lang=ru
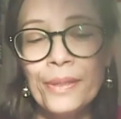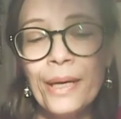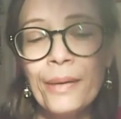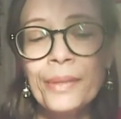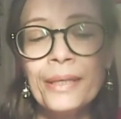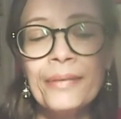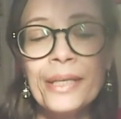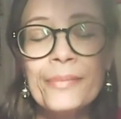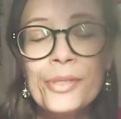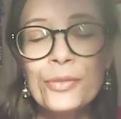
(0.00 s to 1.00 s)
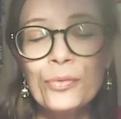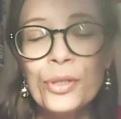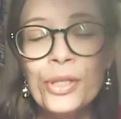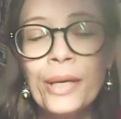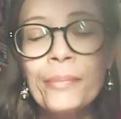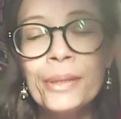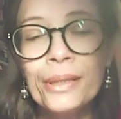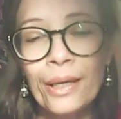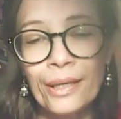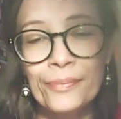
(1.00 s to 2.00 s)
да, мы говорим сегодня о
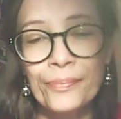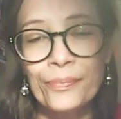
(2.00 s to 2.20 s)
металле.